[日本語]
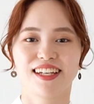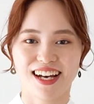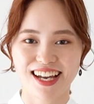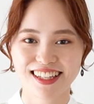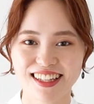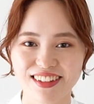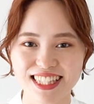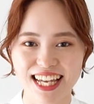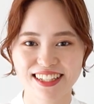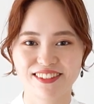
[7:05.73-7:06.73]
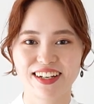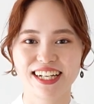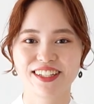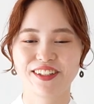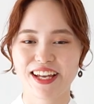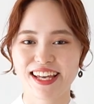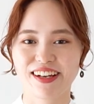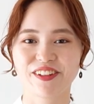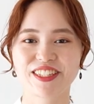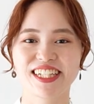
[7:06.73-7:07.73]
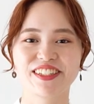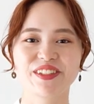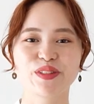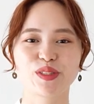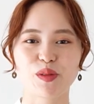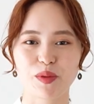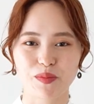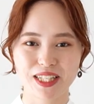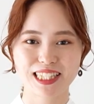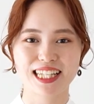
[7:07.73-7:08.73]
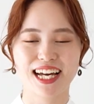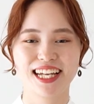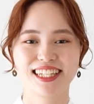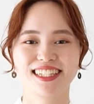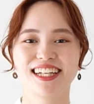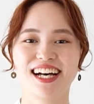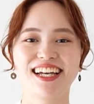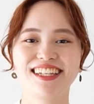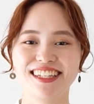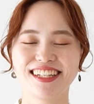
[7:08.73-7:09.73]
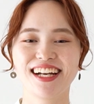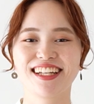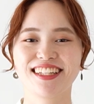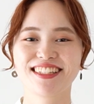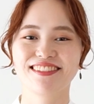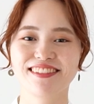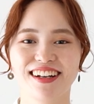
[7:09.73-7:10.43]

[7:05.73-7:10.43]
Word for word: はい、では最後はグレーを着用してみました。はい、いかがでしょう